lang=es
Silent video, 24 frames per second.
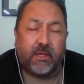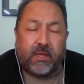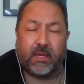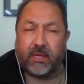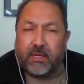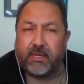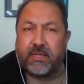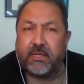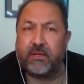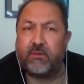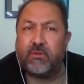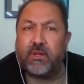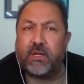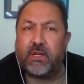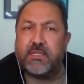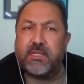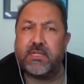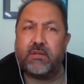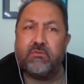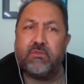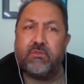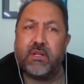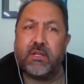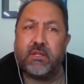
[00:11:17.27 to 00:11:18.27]
a Genaro
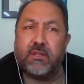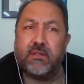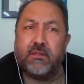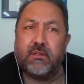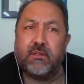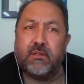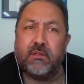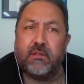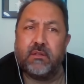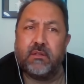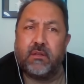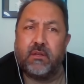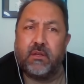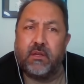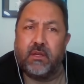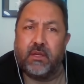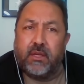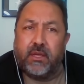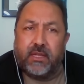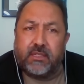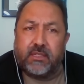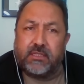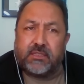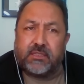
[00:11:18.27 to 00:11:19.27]
García Luna.
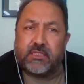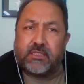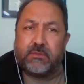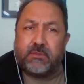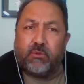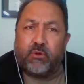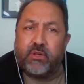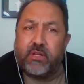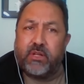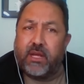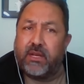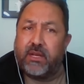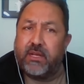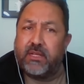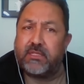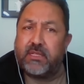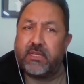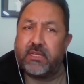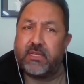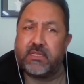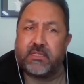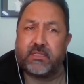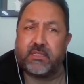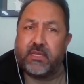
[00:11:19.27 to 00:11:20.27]
Ese testimonial es
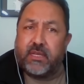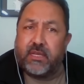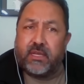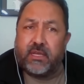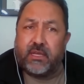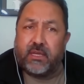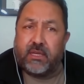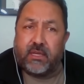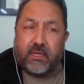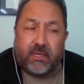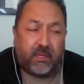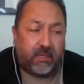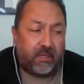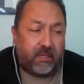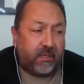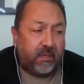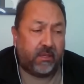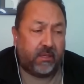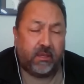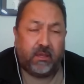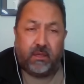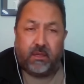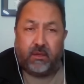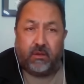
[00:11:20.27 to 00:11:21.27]
de,
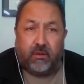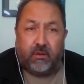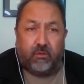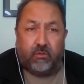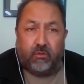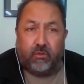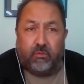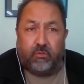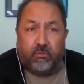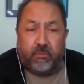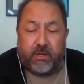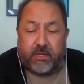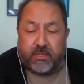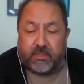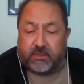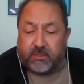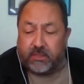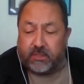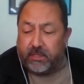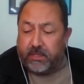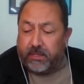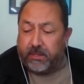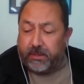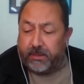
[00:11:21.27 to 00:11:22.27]
um,
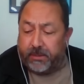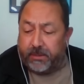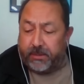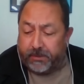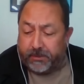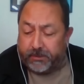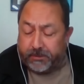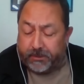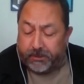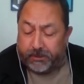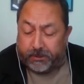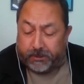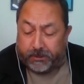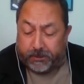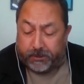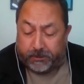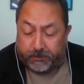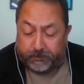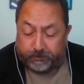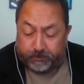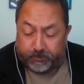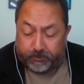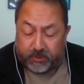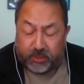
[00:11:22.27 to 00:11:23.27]
este
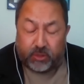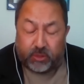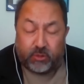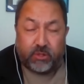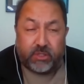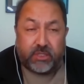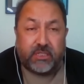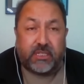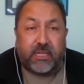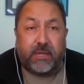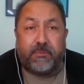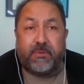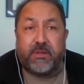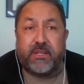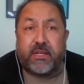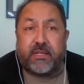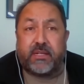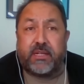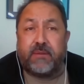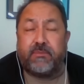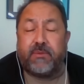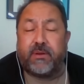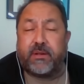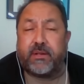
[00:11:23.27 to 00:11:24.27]
de Sergio Enrique
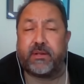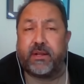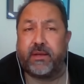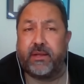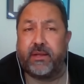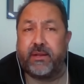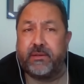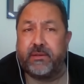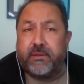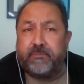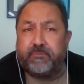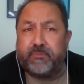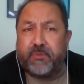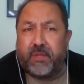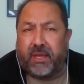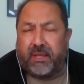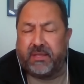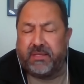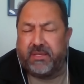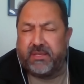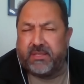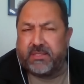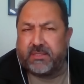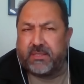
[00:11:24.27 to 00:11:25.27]
Villarreal Barragán.
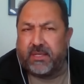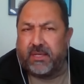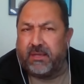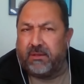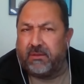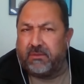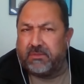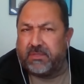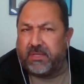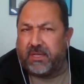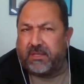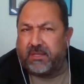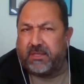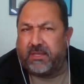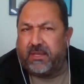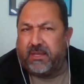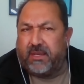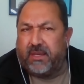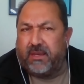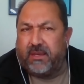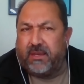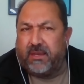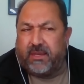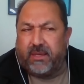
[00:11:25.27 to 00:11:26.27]
Ahí está, o sea, ¿qué,
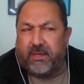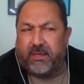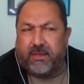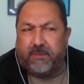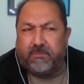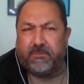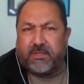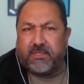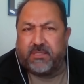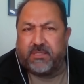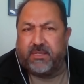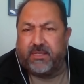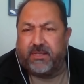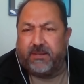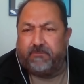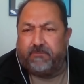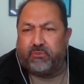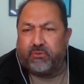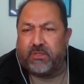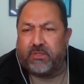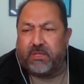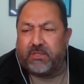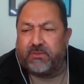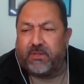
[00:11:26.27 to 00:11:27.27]
qué, más quieren?
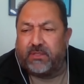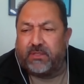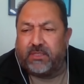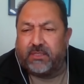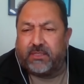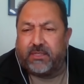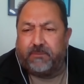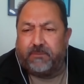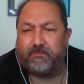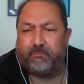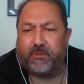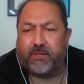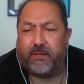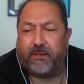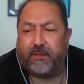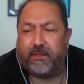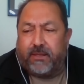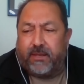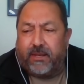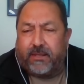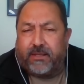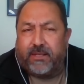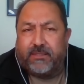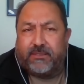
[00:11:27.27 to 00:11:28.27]
Pues nada más falta que,
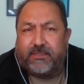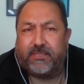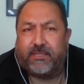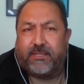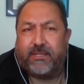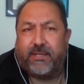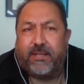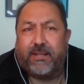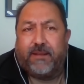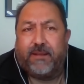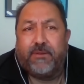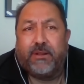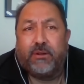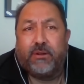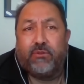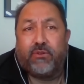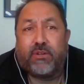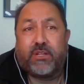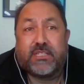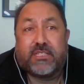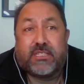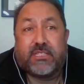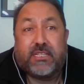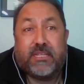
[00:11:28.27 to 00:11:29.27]
la gente quiera ver un
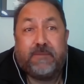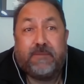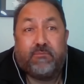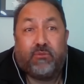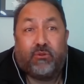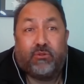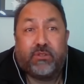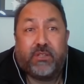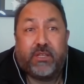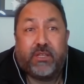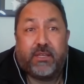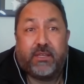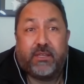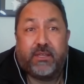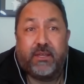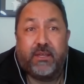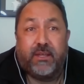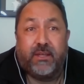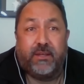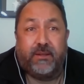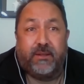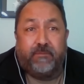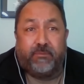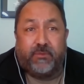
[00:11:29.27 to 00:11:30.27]
recibo de,
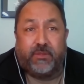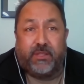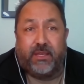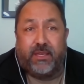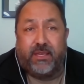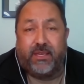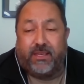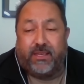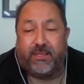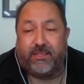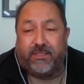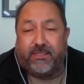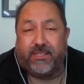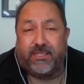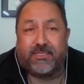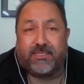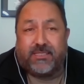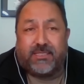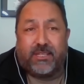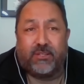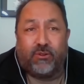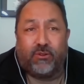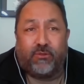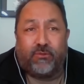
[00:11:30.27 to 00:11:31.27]
de
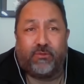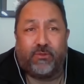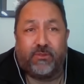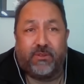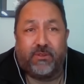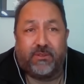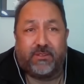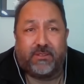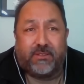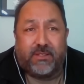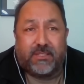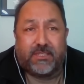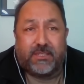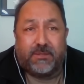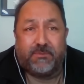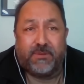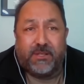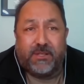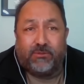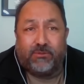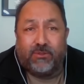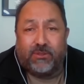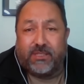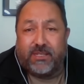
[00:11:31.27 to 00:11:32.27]
este señor
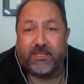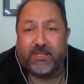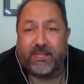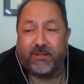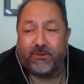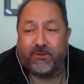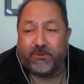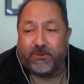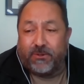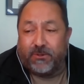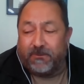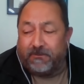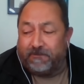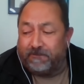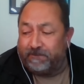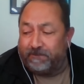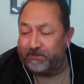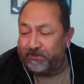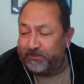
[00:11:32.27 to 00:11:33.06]
recibiendo el dinero, ¿no?